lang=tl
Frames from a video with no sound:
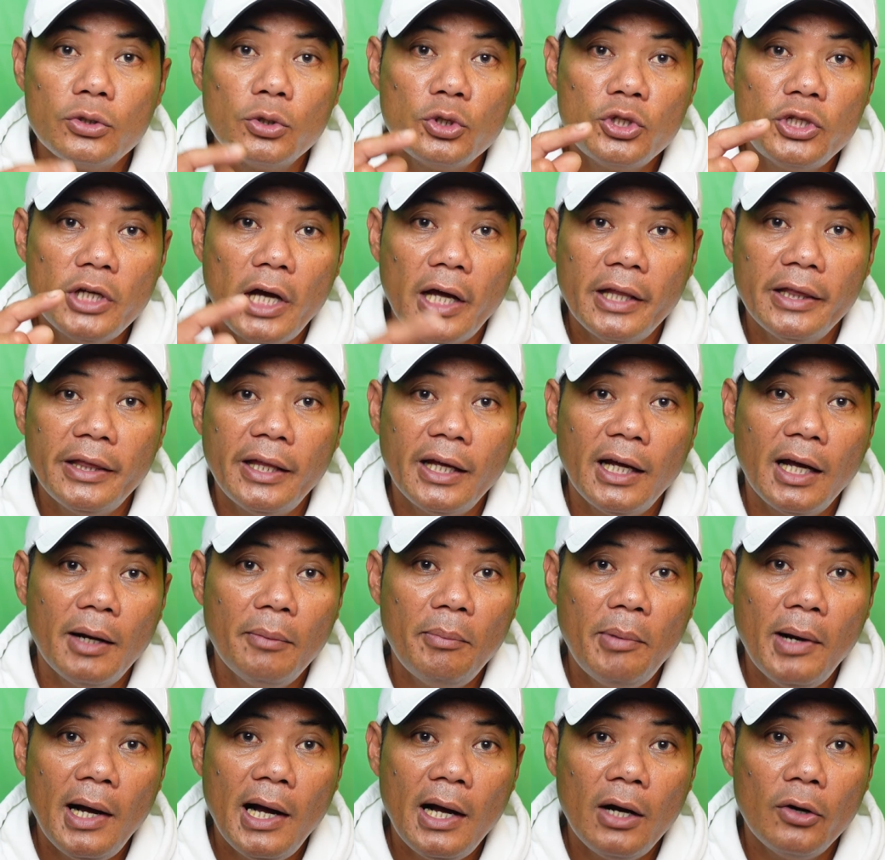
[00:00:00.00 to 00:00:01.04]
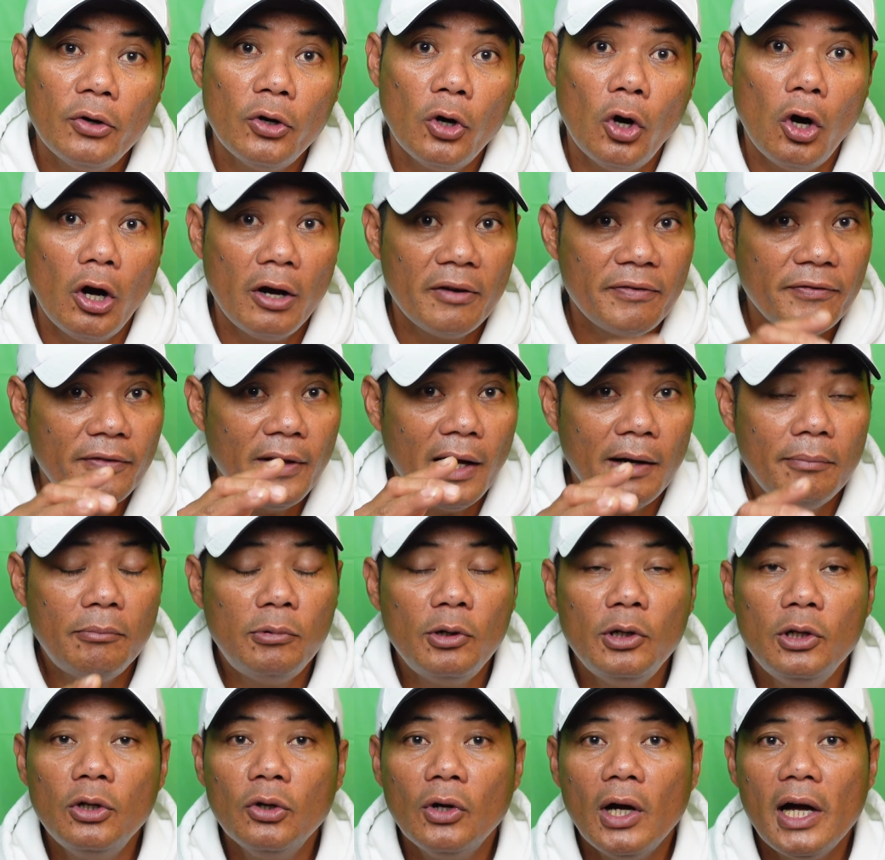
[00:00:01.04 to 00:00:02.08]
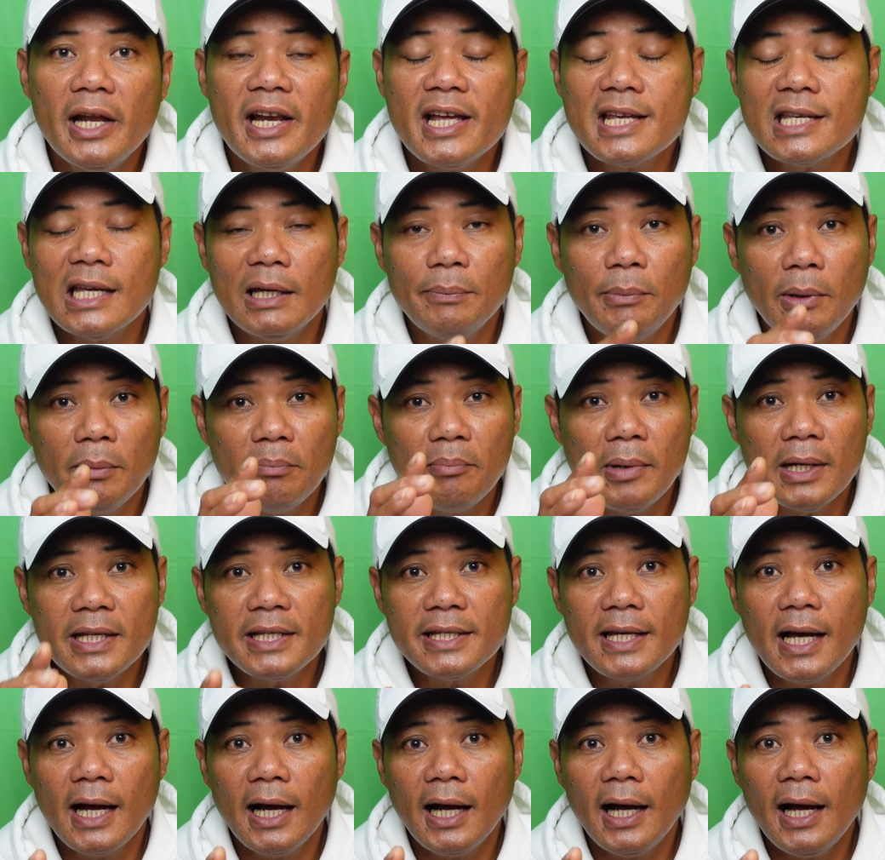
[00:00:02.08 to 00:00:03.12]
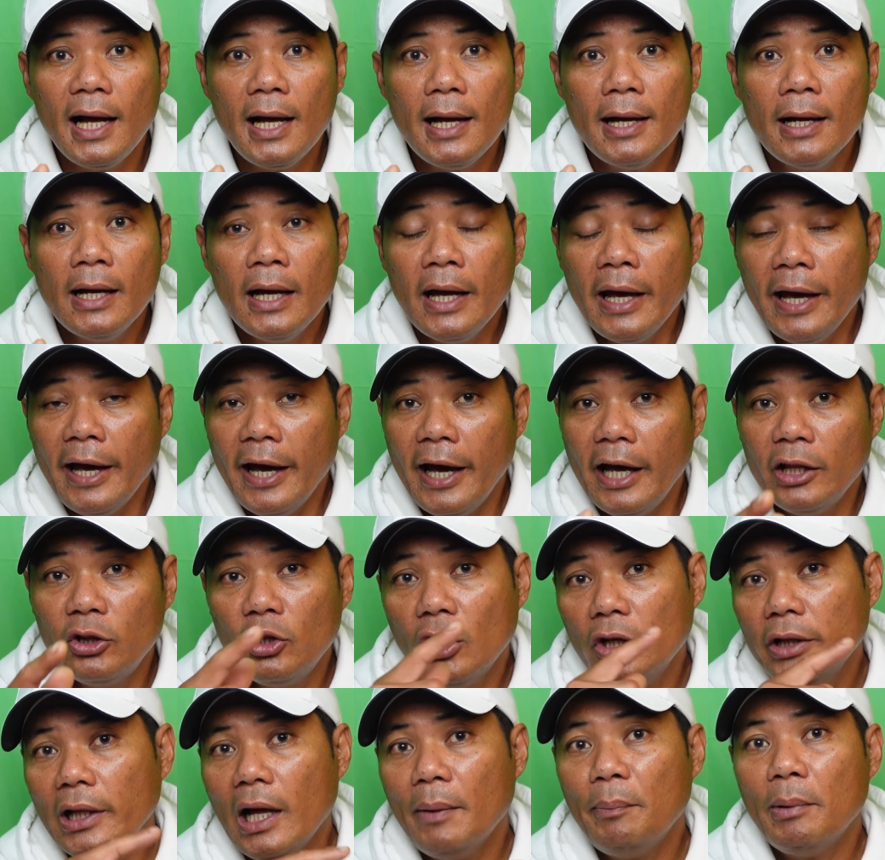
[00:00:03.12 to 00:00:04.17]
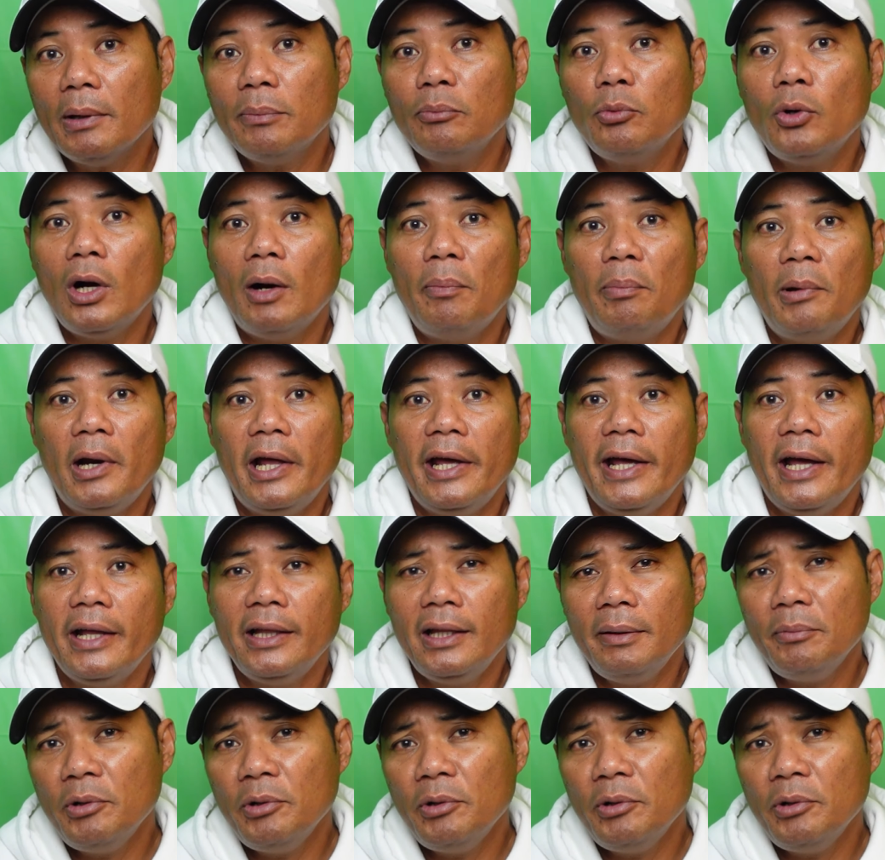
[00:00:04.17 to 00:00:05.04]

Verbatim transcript: estudyante ka ba o OFW ka na sa ibang bansa ka, ito ang dapat mong applyan.